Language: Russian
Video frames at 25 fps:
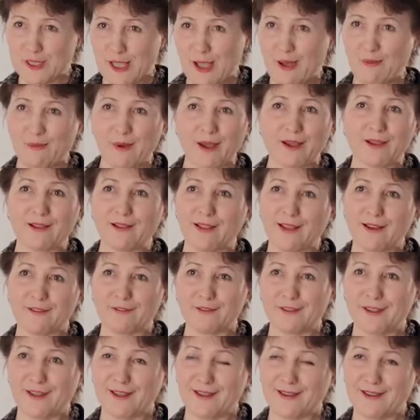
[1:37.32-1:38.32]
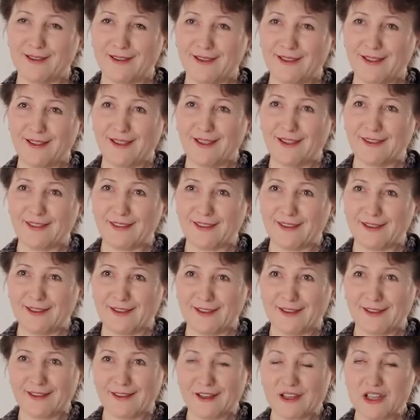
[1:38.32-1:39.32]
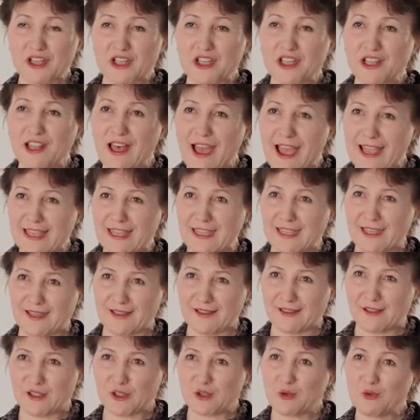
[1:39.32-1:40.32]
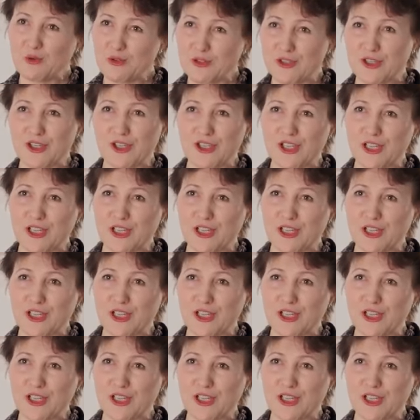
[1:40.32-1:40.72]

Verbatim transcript: самое главное. Это желание, жгучее